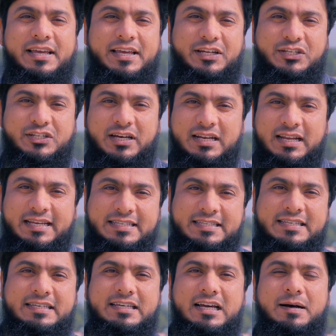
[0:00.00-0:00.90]
इनशाला
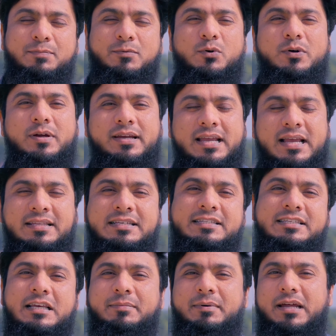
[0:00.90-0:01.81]
इसकी आपको एक एक
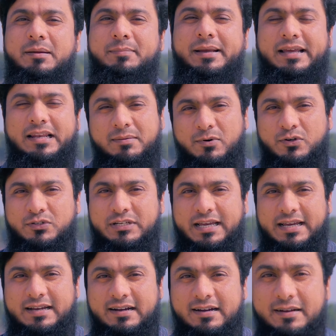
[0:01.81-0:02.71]
चीज़ के बारे में इल्म हो
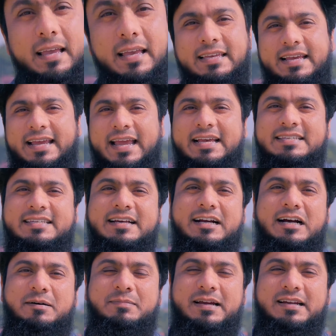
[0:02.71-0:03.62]
जाएगा कि ये कैसे
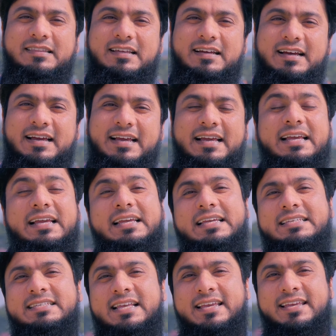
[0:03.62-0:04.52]
काम करता है
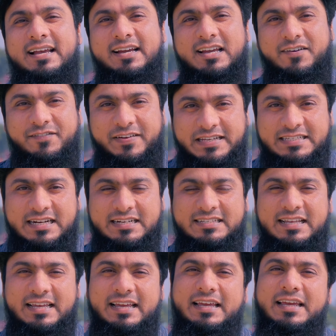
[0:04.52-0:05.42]
इसके क्या क्या
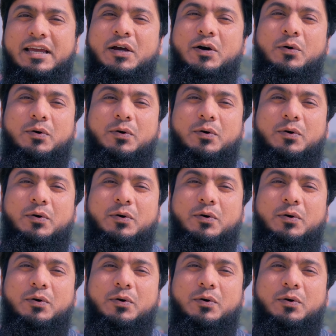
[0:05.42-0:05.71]
फीचर्स हैं